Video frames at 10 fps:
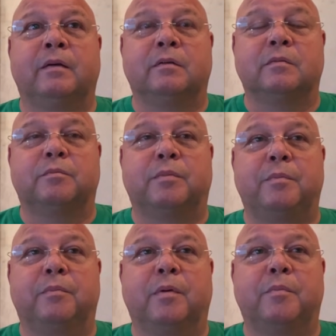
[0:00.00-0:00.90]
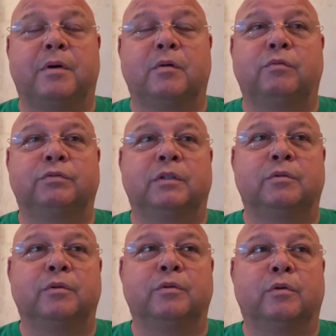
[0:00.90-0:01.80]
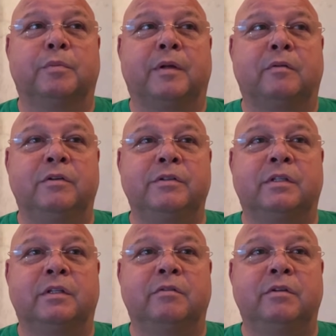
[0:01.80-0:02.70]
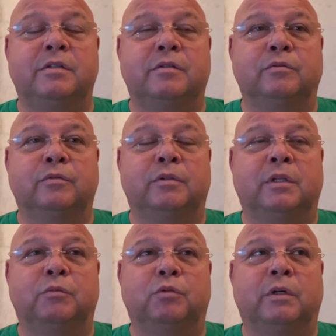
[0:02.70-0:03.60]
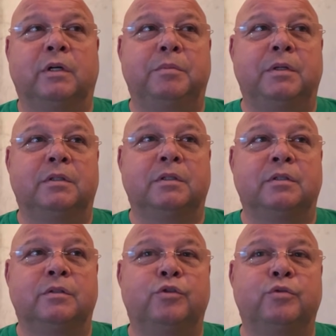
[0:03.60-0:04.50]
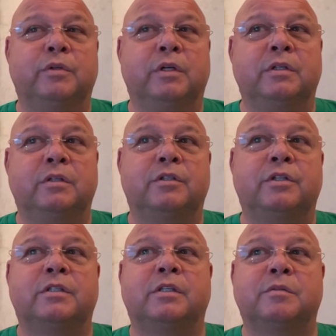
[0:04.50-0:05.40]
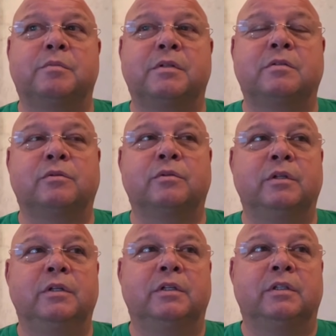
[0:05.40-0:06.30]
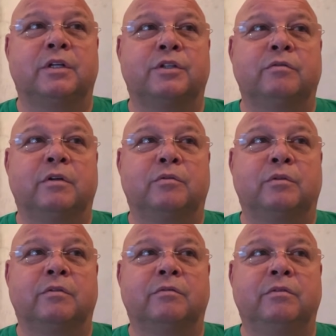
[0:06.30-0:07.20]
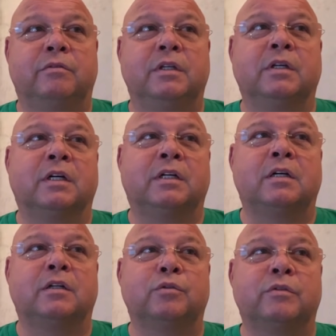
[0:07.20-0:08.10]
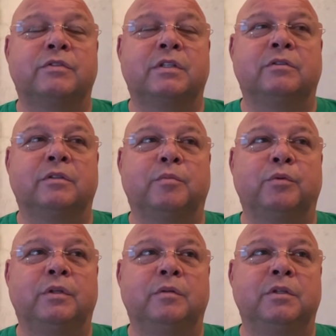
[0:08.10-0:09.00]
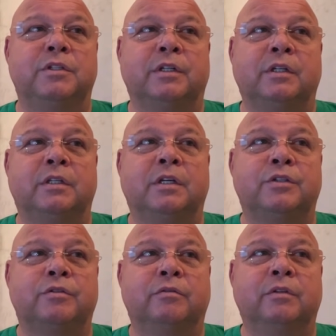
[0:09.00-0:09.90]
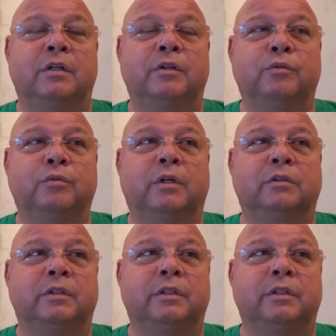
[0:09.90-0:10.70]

Э, по, по правому флангу игрок прорвался, навесил, ну и там только опять э, чудо и счастье спасло наши ворота в виде игрока, который встал на пути мяча, летящего в дальний угол,